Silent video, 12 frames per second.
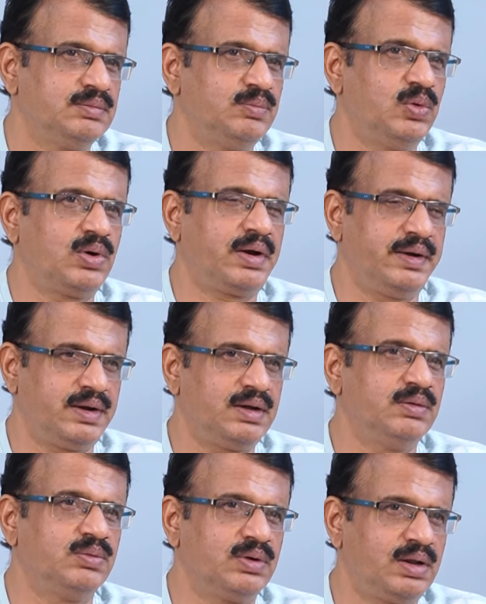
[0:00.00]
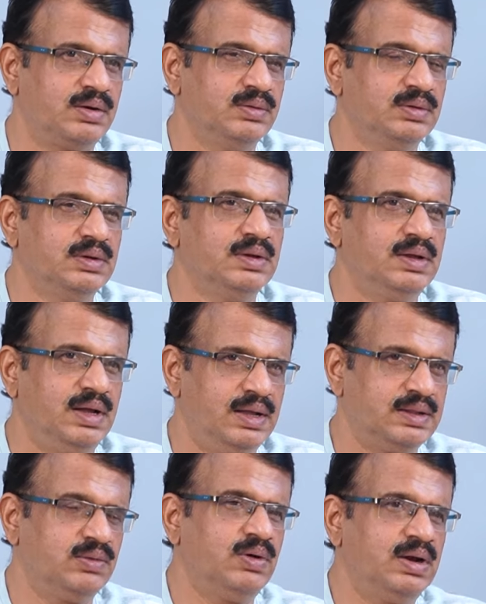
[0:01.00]
మోడరేట్గా ఉంటారు
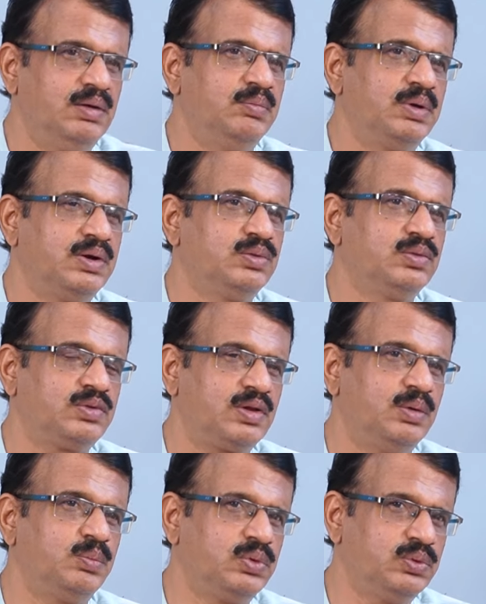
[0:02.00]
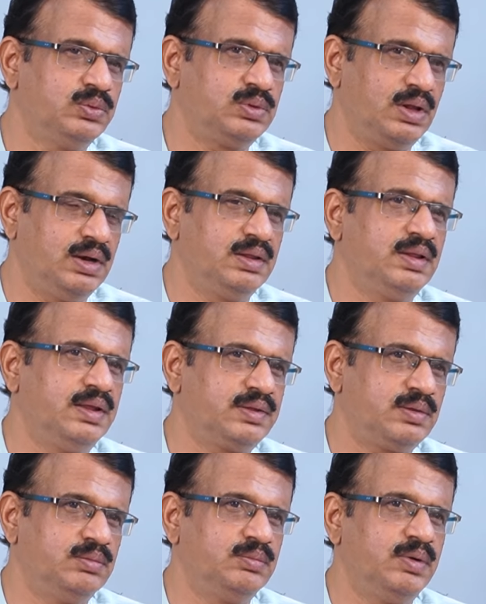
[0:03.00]
అందువల్ల మనం చూసినప్పుడు
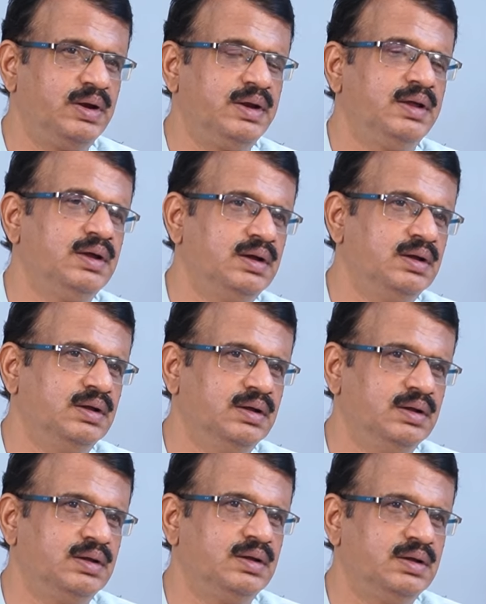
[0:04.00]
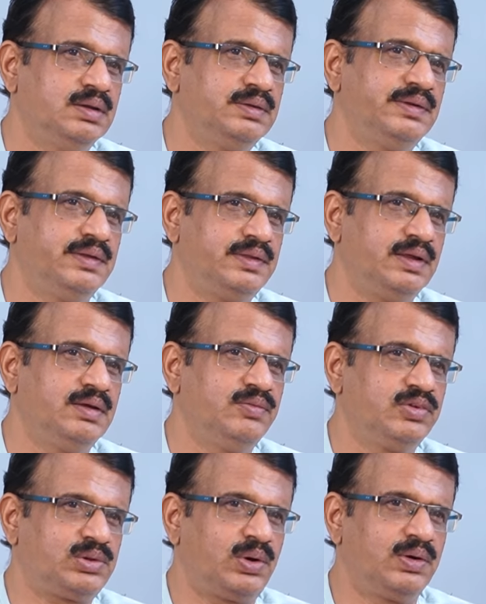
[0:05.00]
తెలుగుదేశం మీడియా చేసే
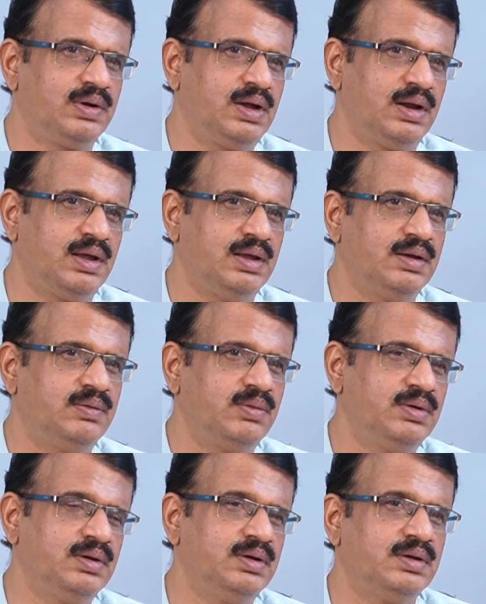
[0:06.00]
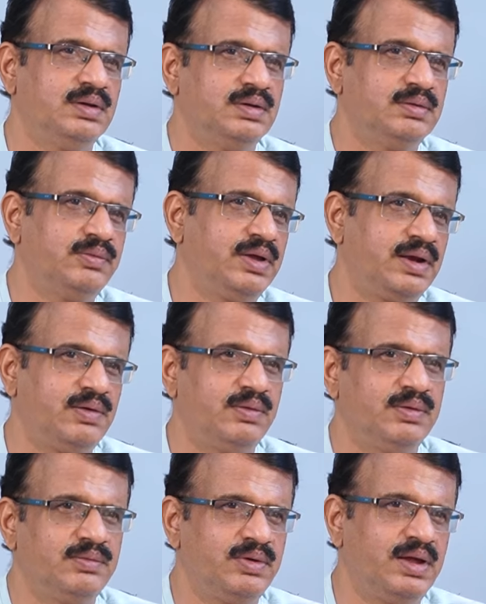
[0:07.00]
విశృంఖల వీర
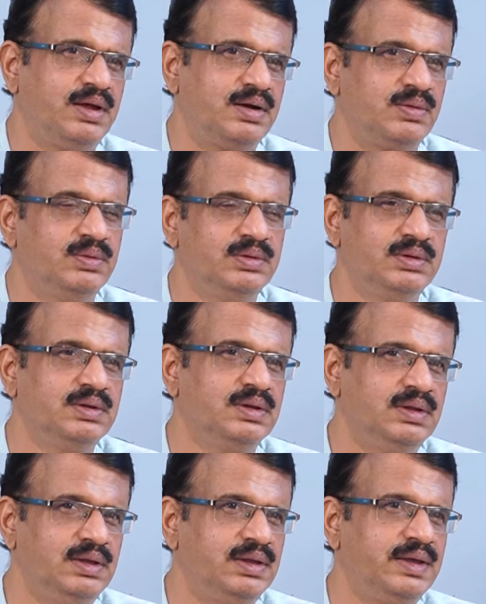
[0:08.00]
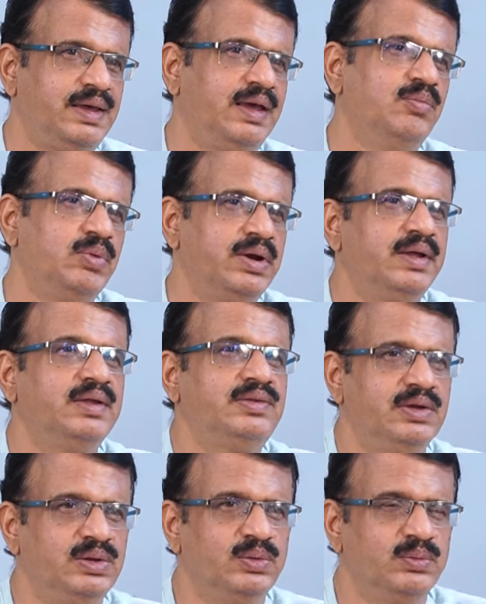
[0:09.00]
విహారం ఇంకే మీడియా
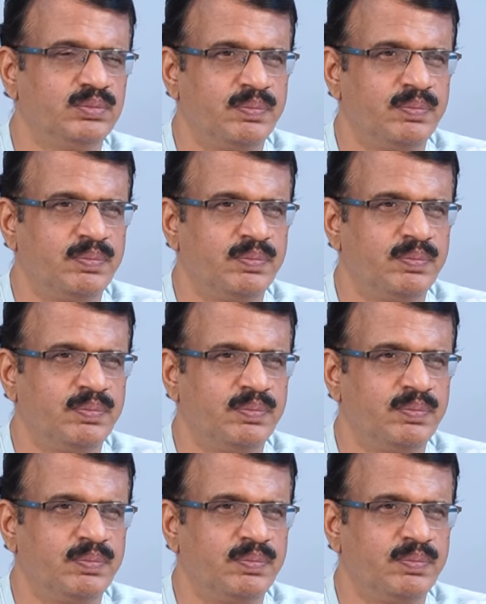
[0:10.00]
చేయదు